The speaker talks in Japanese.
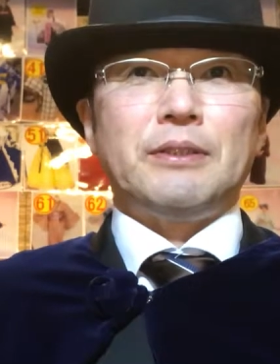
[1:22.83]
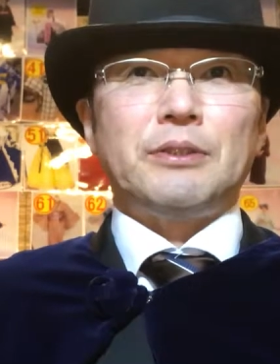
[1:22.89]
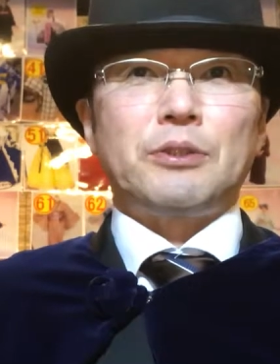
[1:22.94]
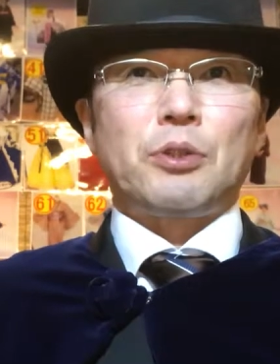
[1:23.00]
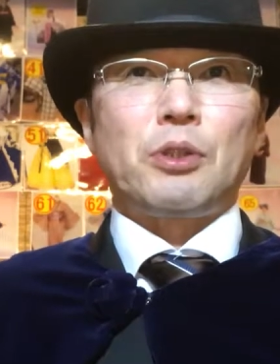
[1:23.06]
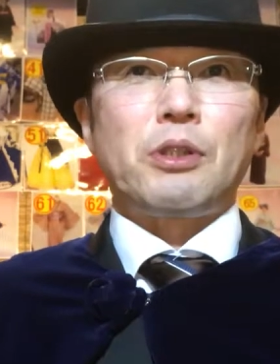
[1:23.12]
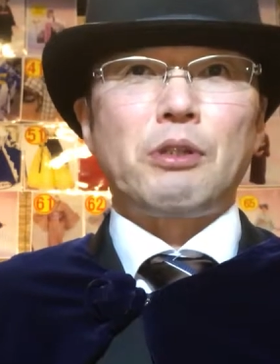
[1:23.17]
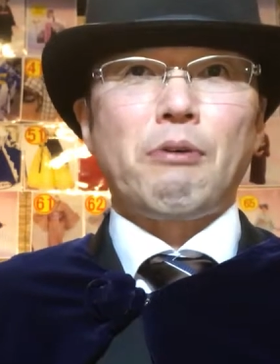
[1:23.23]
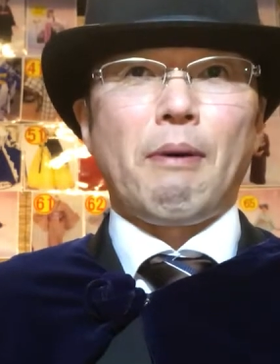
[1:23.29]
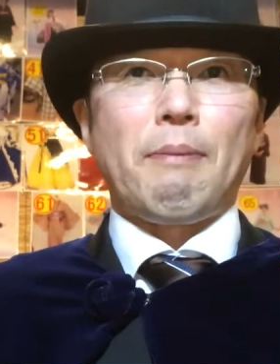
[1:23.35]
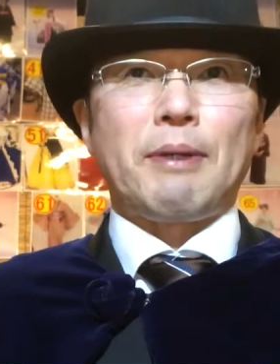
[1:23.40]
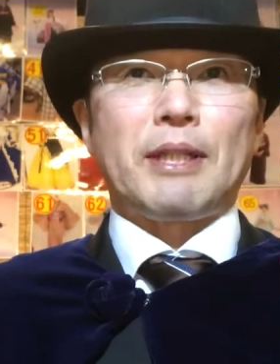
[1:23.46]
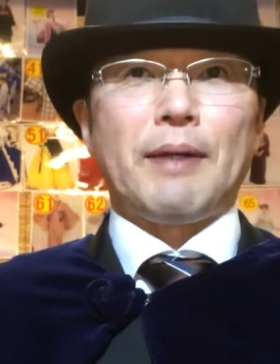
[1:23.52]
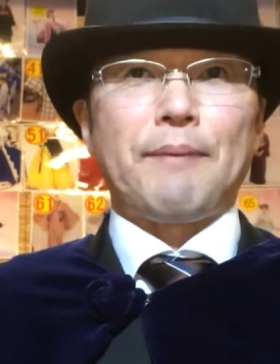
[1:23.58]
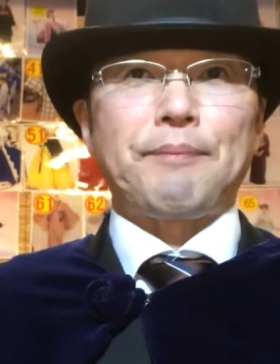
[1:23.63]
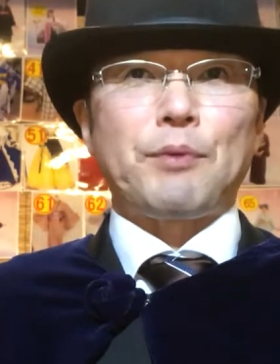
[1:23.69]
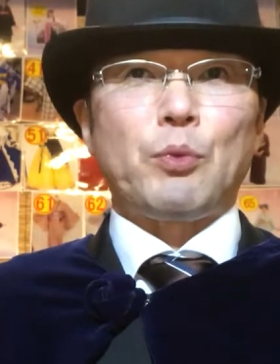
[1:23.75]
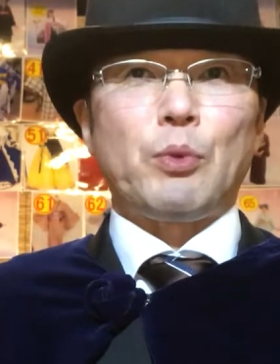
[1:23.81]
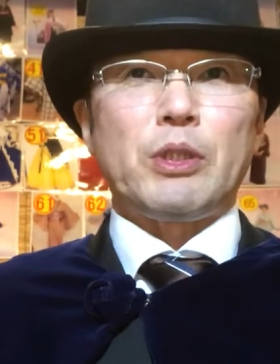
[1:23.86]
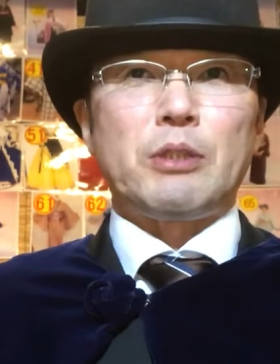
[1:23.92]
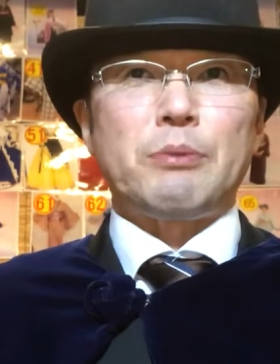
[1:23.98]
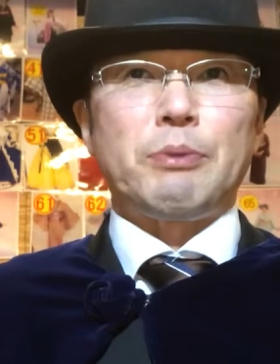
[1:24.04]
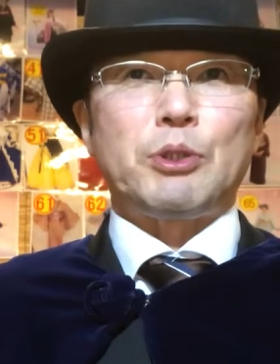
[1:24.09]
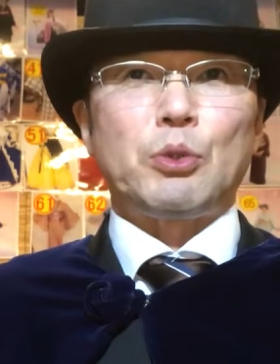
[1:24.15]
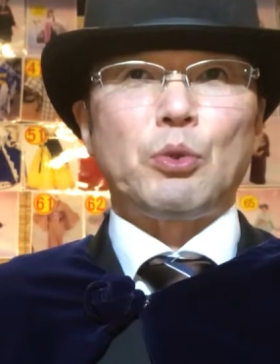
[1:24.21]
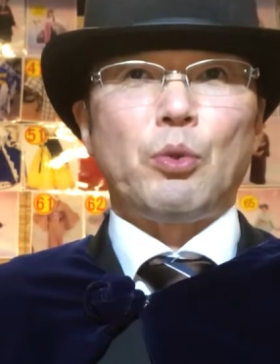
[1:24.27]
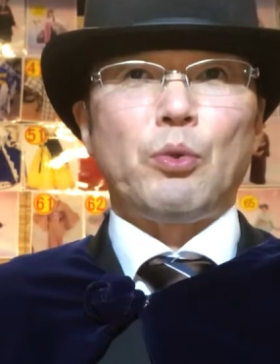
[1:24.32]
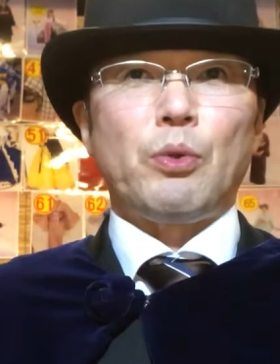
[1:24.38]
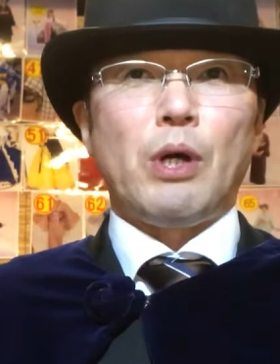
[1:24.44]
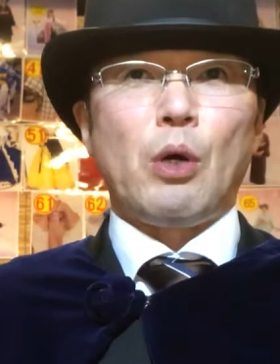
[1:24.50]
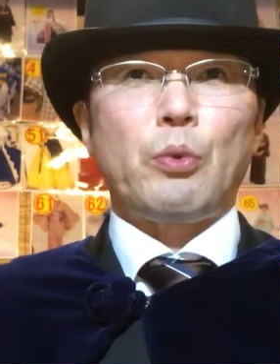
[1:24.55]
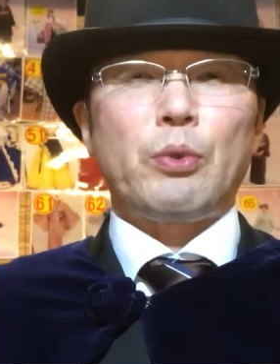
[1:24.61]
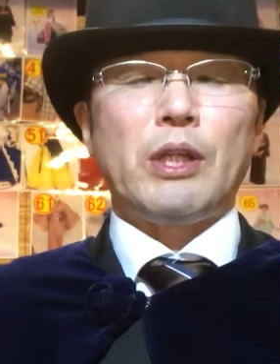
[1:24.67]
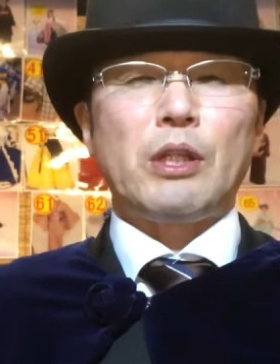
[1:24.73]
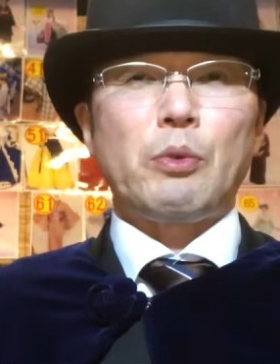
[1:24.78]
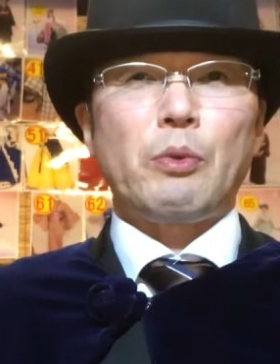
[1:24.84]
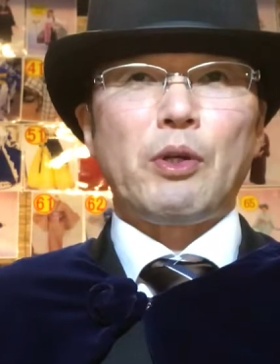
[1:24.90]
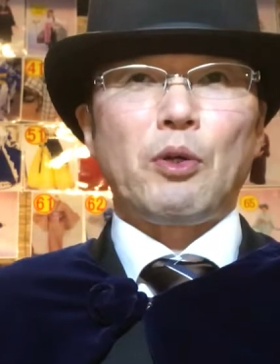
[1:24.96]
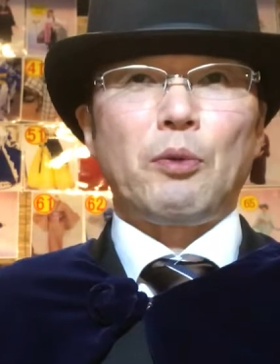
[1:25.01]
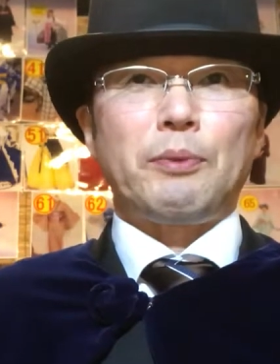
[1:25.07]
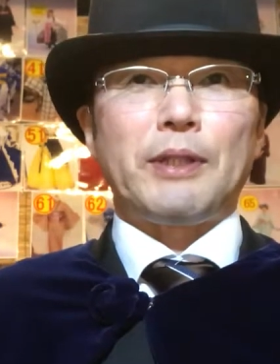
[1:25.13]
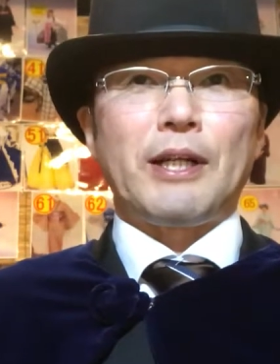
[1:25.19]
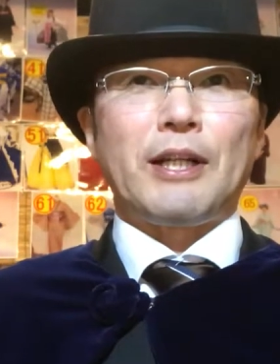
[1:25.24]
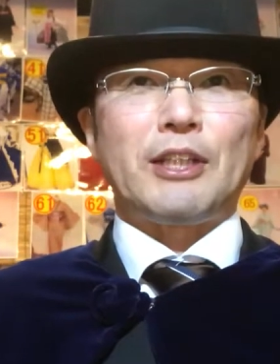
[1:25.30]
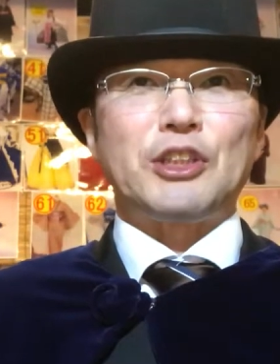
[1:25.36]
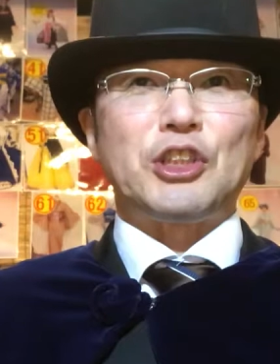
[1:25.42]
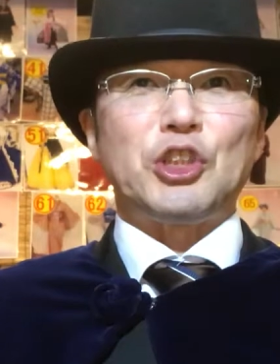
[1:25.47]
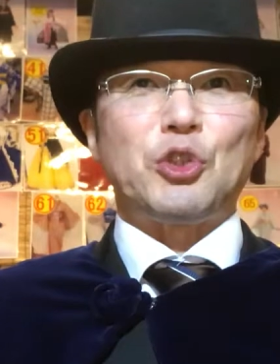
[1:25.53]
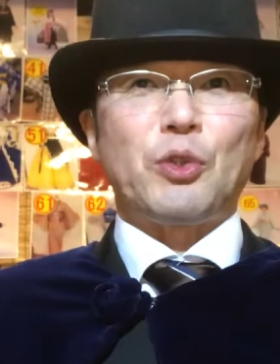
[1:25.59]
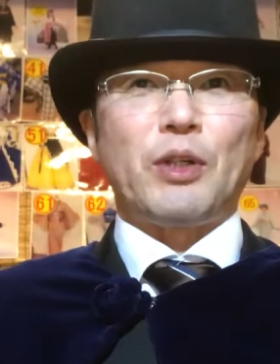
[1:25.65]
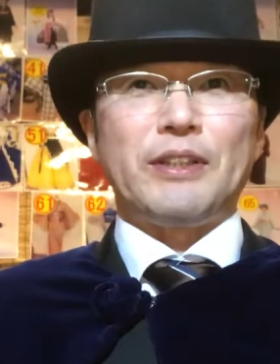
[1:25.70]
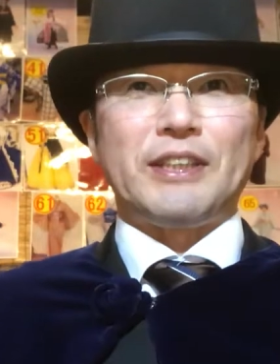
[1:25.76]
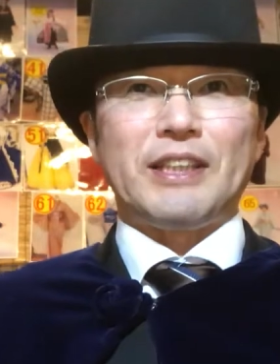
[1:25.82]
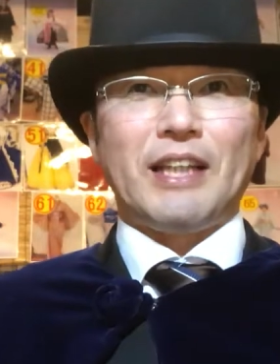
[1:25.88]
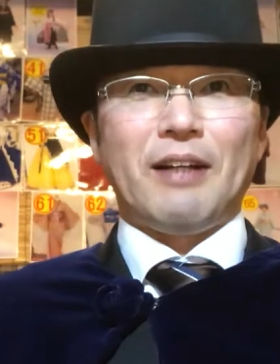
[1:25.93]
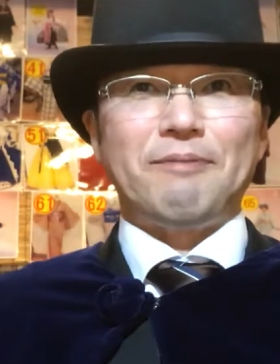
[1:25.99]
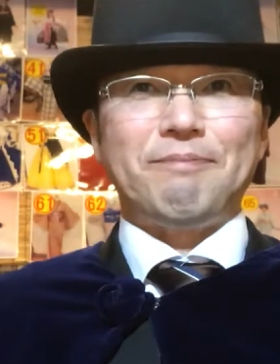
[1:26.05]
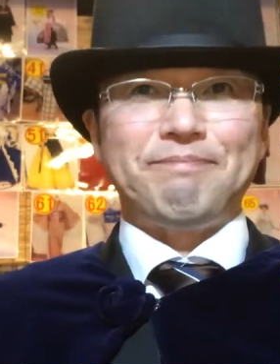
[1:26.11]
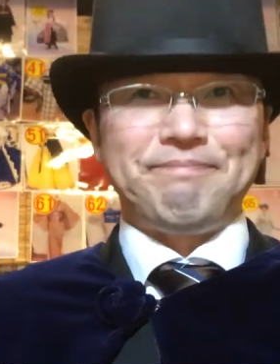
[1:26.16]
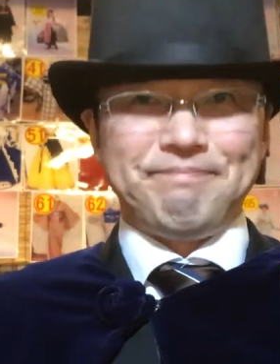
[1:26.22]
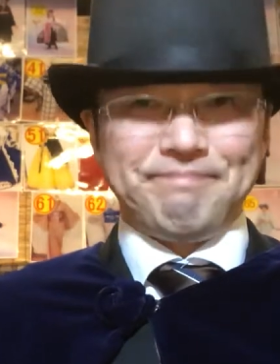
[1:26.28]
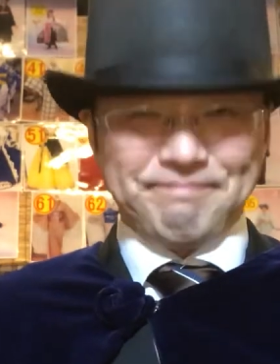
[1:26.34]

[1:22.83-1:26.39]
それではまたお会いしましょう函館は4を南下市以上館でした